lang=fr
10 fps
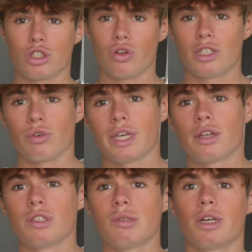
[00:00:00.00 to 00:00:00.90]
Je te laisse sur
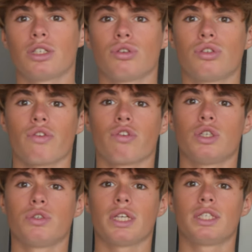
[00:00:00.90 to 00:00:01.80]
quelques images de surf que
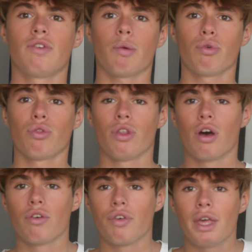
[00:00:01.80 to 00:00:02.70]
j'ai eu cet hiver pour te donner
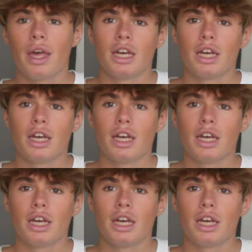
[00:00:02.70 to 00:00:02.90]
envie.